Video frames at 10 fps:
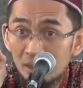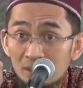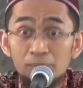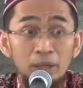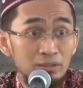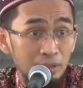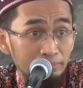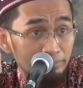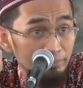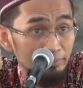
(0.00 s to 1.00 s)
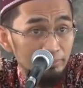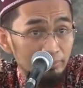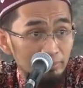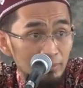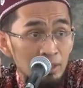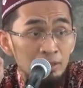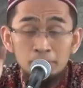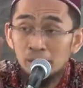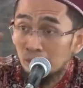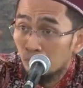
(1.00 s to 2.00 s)
Sampai asar.
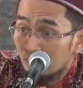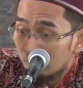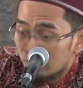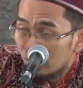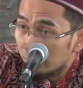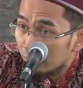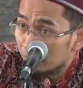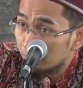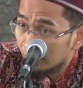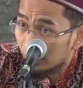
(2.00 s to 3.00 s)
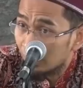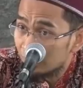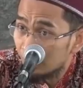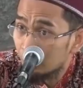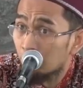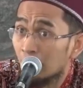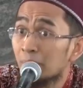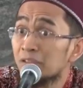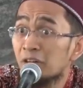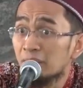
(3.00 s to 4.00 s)
Tapi kalau kita masih dapat kesempatan asar, maka
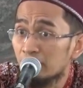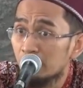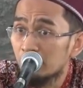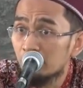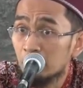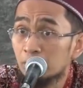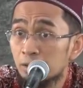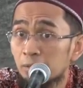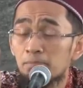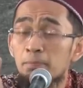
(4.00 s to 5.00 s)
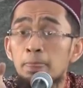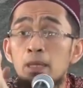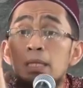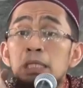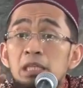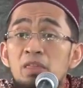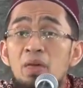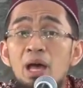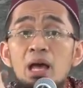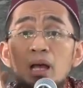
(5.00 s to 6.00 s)
manfaatkan ini. Perhatikan.
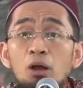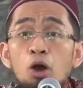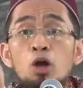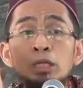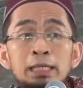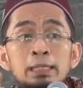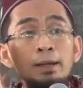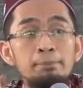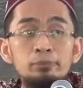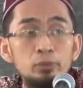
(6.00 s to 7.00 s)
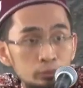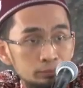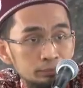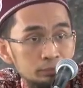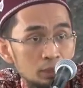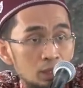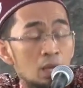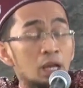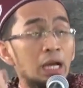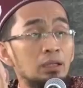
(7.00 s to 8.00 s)
Iza qala abdu
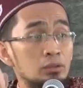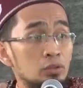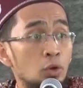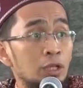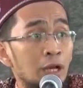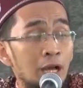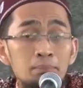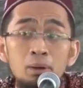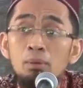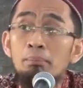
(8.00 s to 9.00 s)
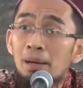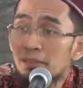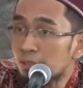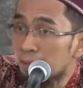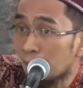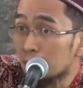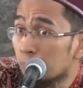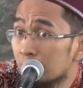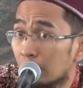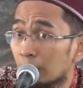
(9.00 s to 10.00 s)
Kalau seorang hamba membaca dengan
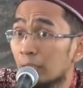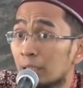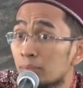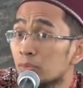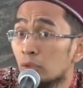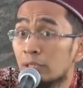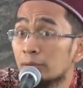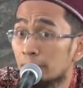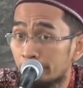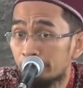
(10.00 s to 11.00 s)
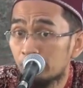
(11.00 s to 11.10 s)
benar dalam sholatnya,